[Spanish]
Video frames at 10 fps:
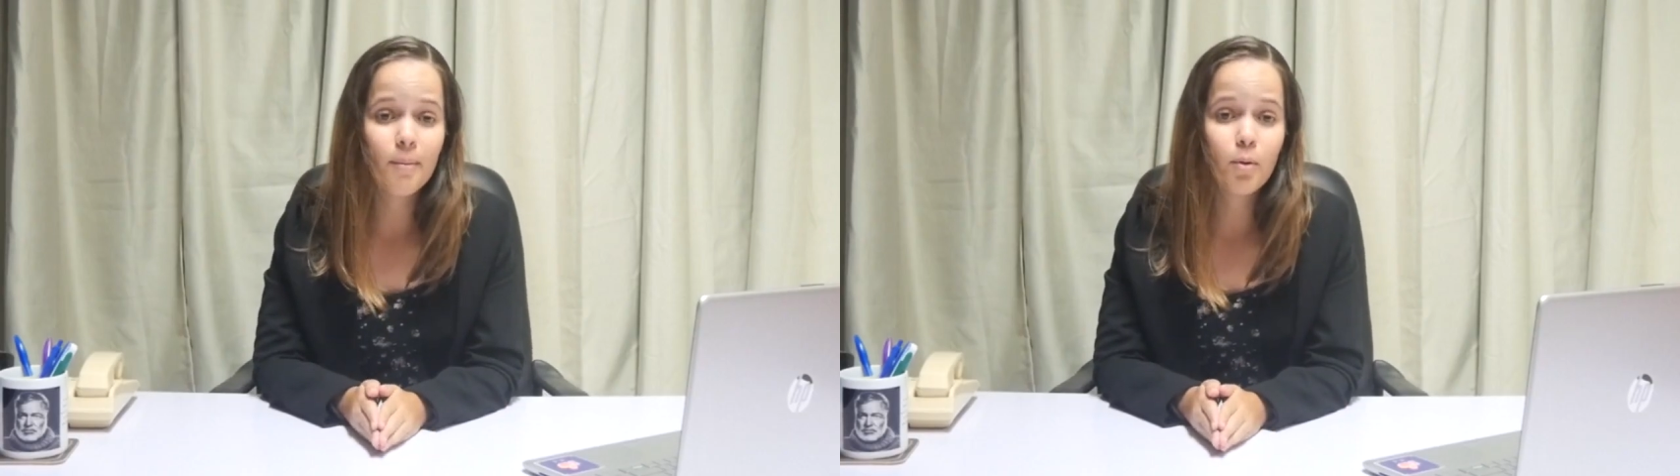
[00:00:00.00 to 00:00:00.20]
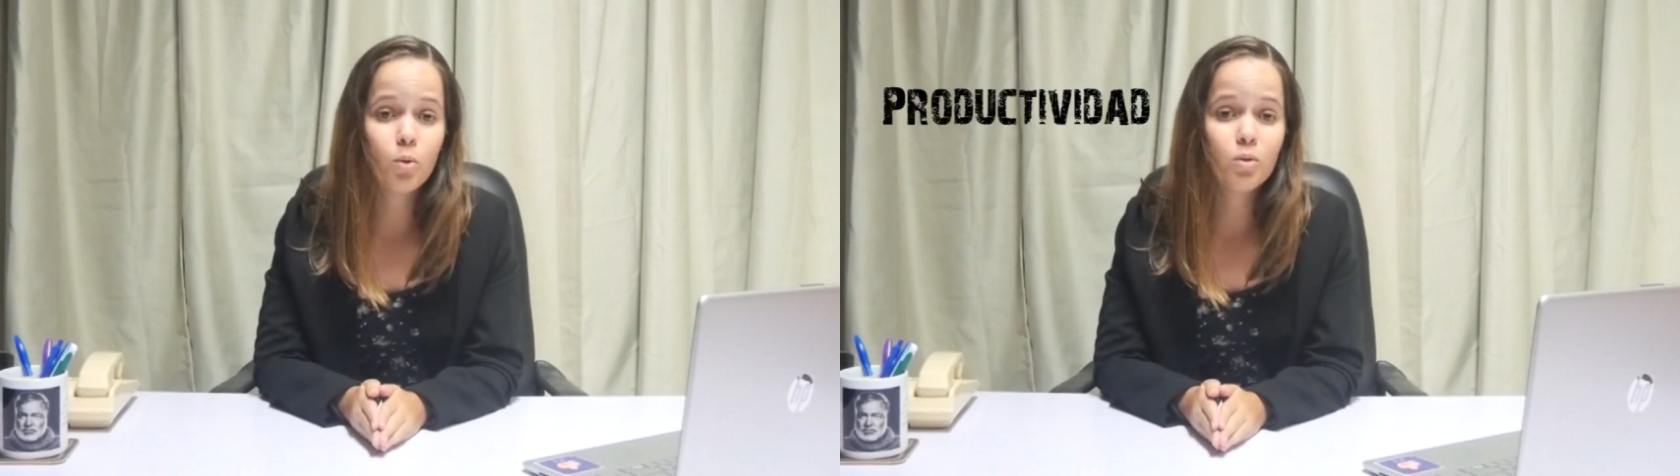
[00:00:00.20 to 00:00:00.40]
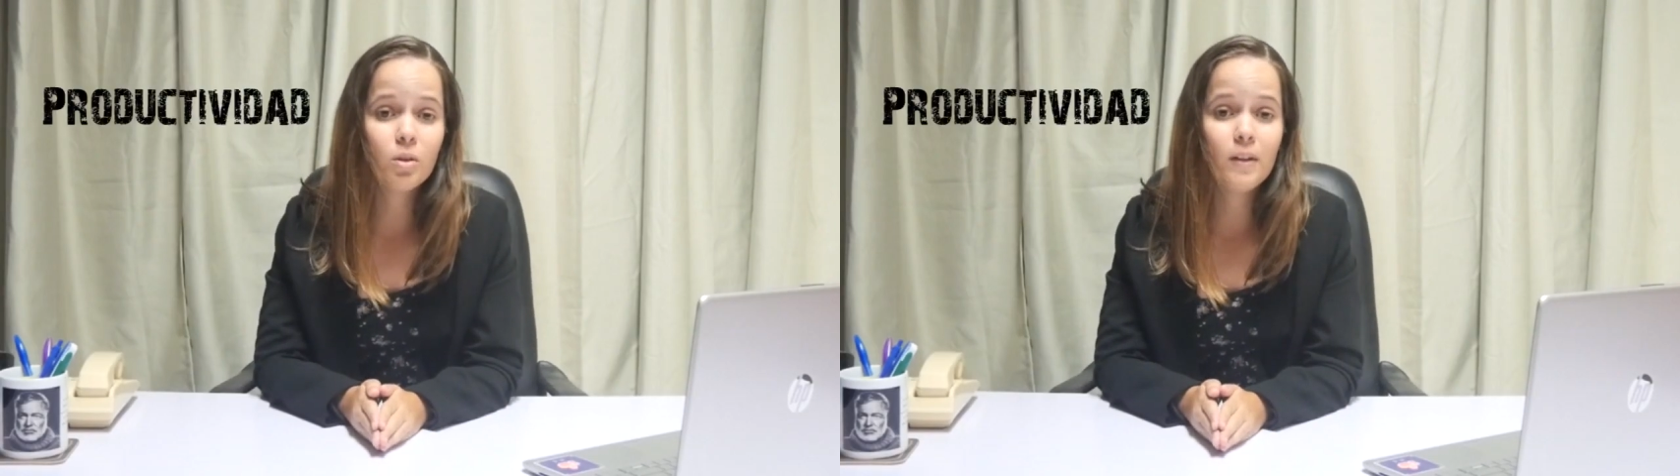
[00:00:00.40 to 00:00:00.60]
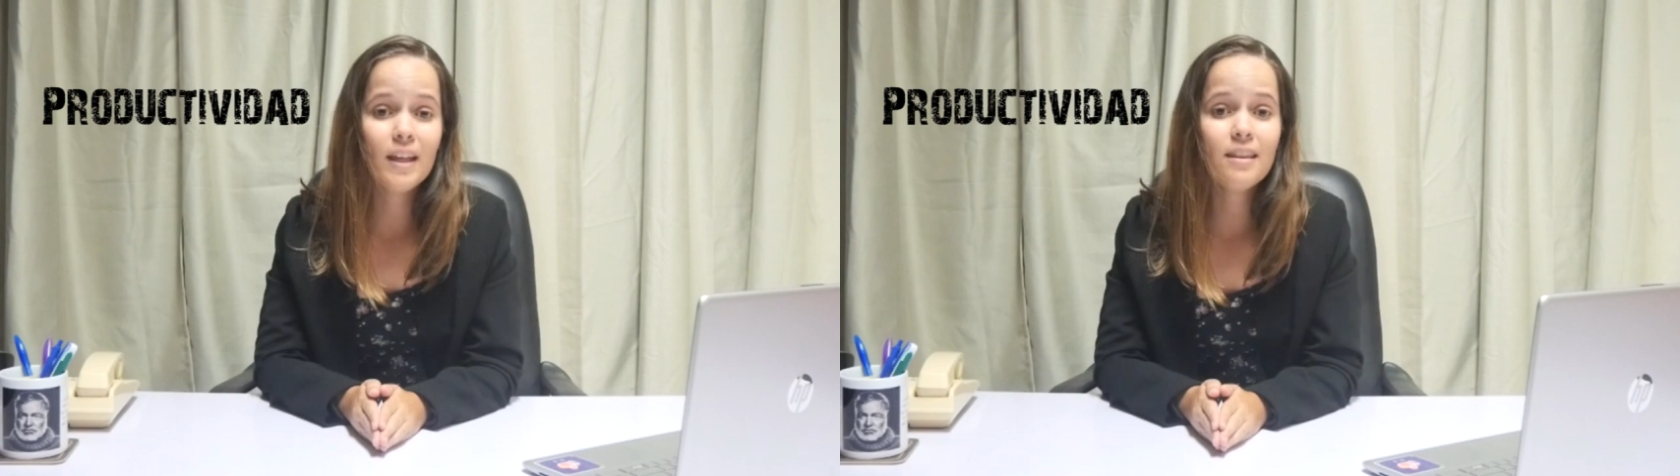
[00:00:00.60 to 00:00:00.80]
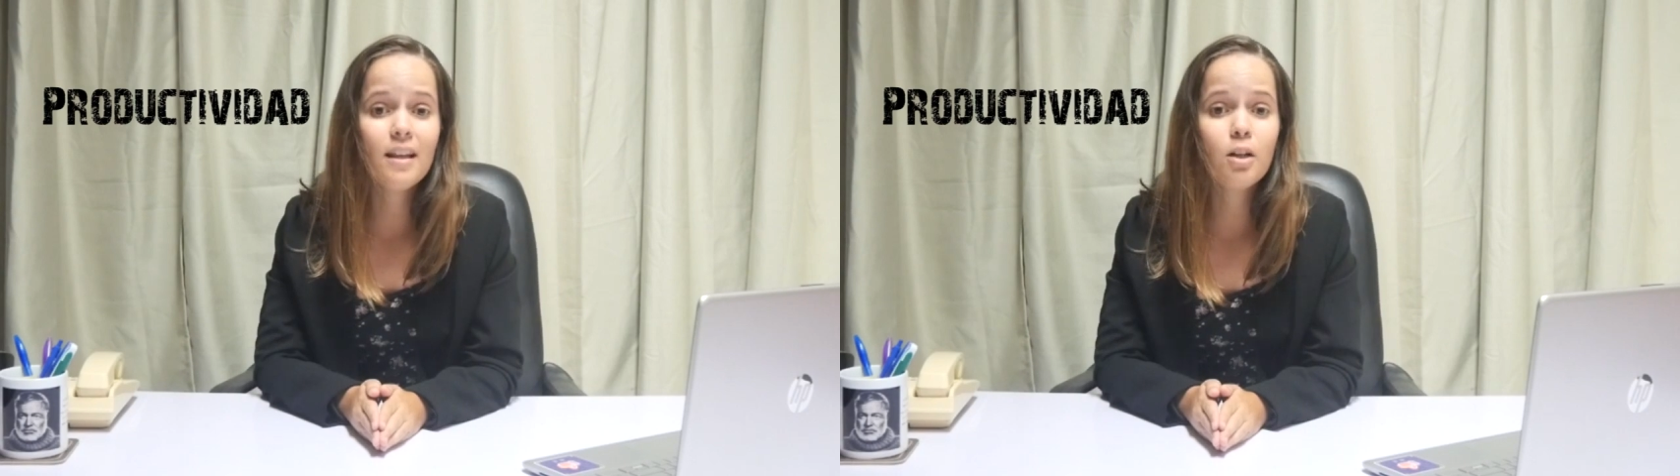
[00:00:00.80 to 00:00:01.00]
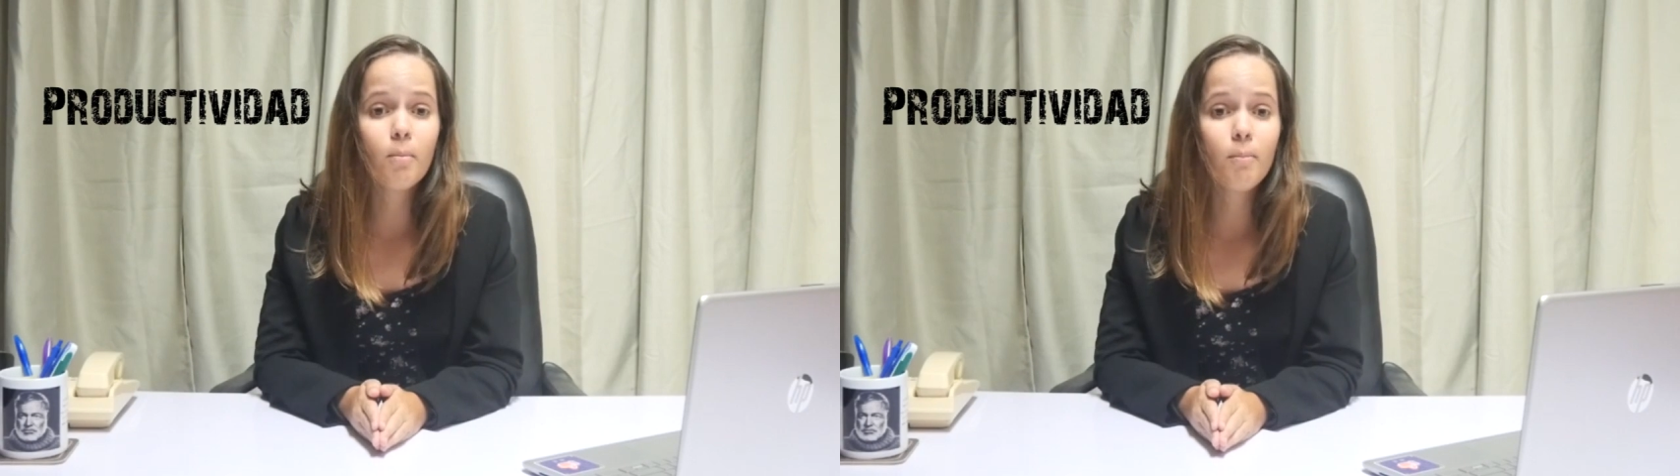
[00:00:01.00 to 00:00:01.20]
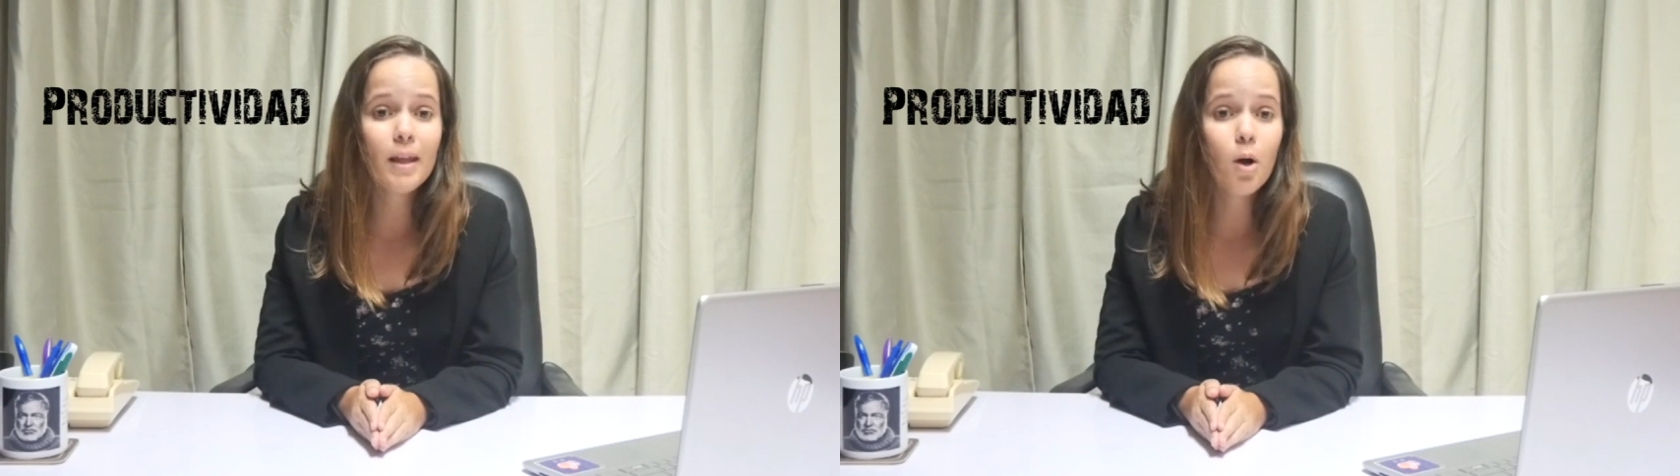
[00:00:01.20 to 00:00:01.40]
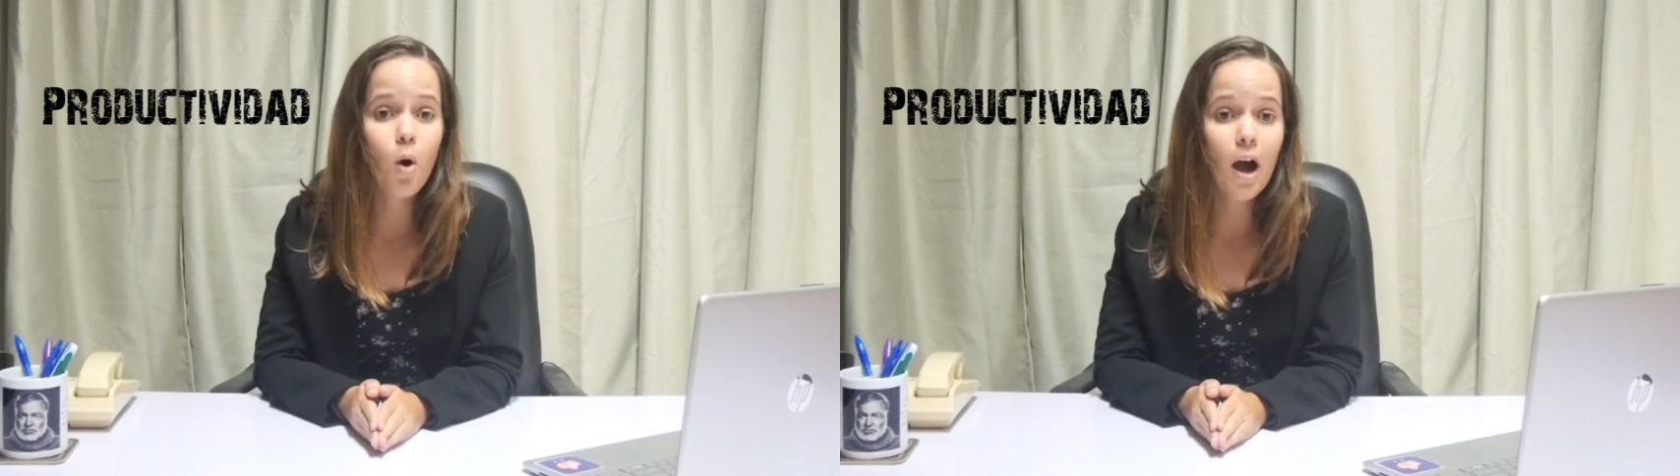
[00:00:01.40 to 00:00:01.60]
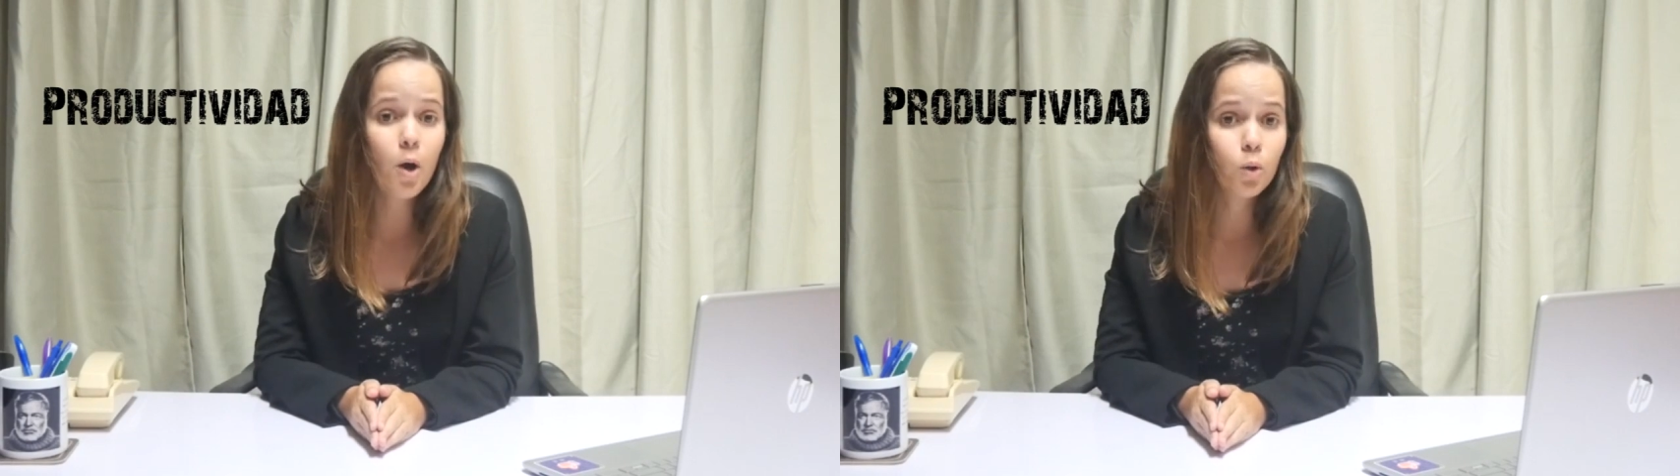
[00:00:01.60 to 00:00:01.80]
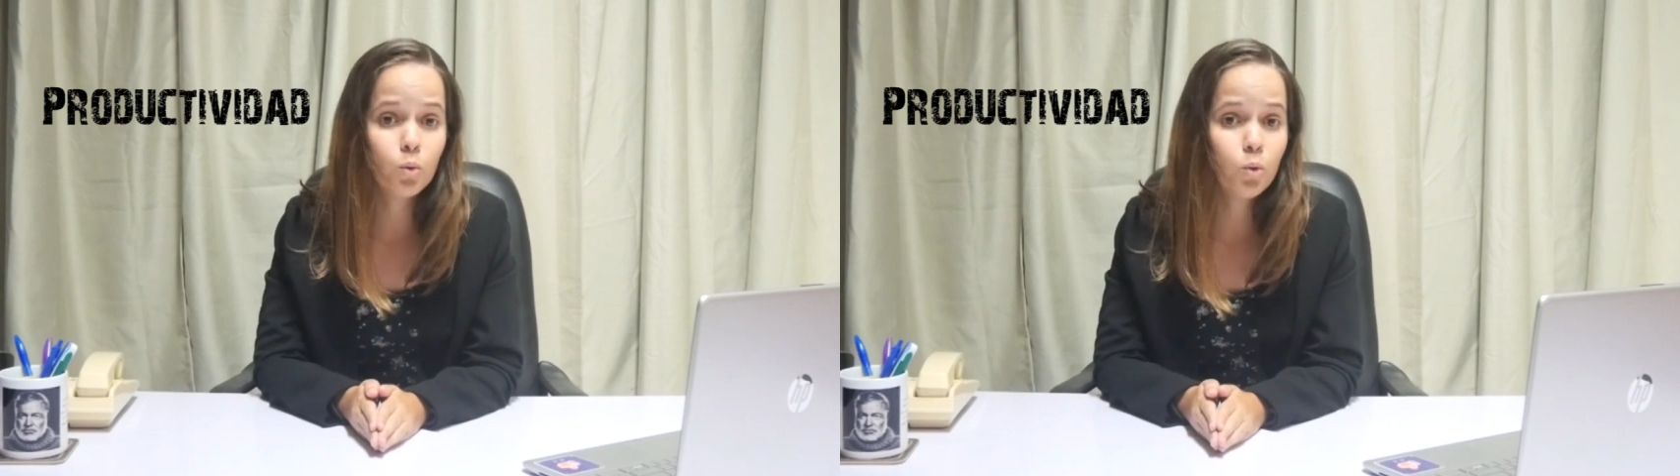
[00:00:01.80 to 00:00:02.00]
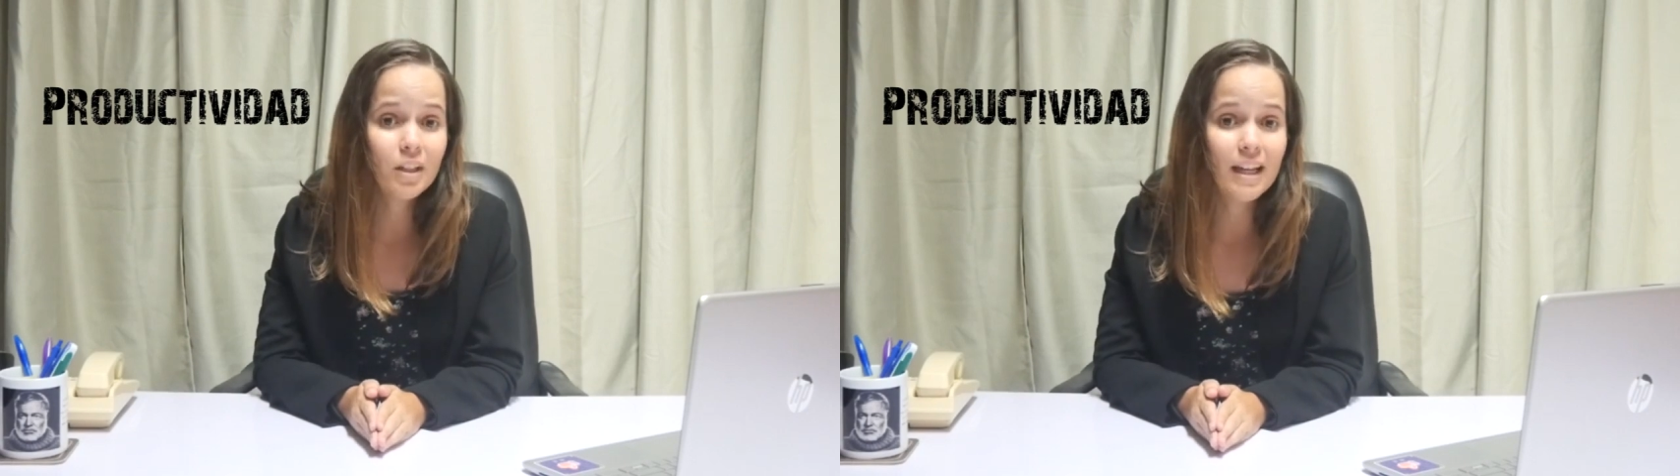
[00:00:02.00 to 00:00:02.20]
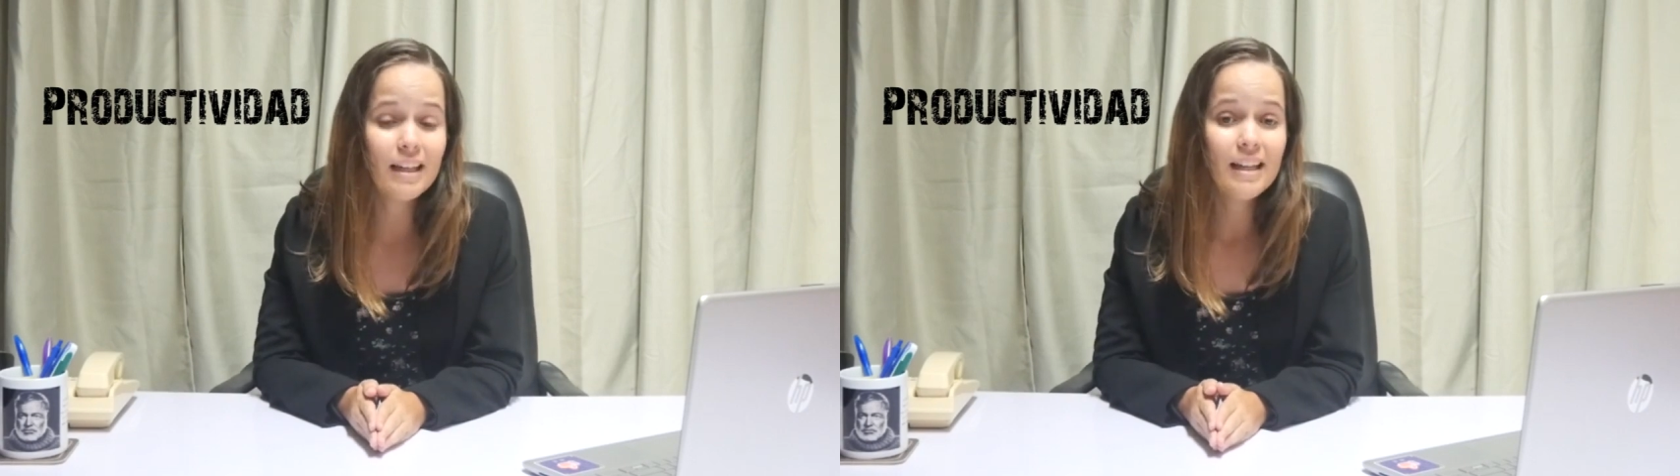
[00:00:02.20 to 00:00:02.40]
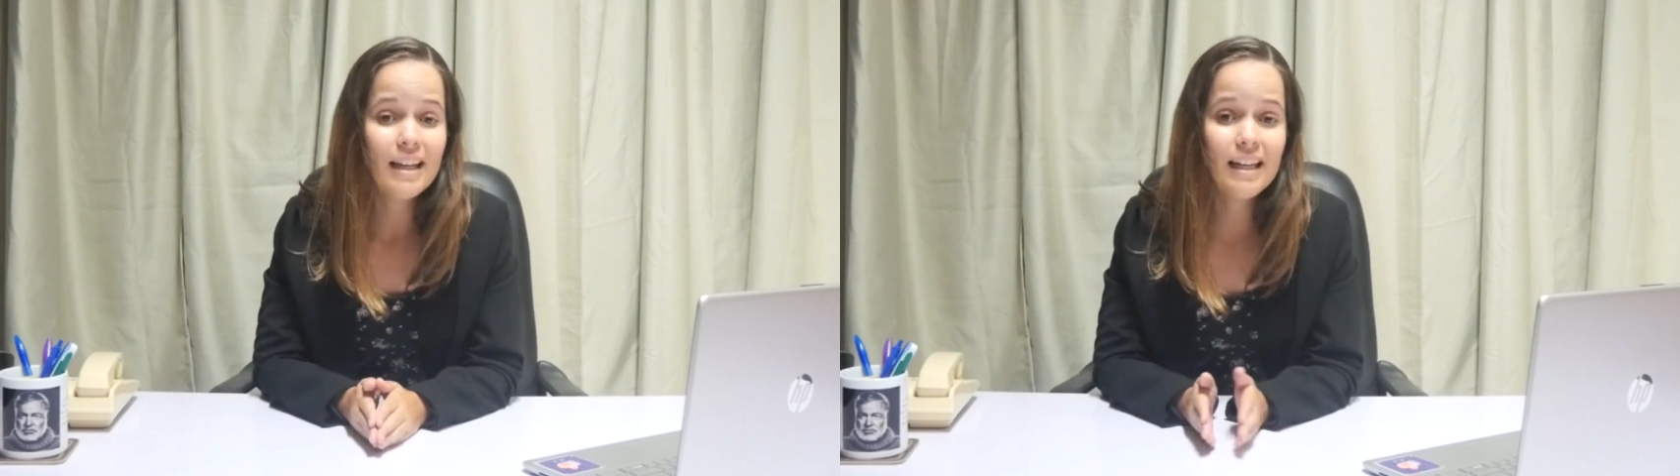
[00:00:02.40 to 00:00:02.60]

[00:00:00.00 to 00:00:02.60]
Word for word: la productividad del complejo agroindustrial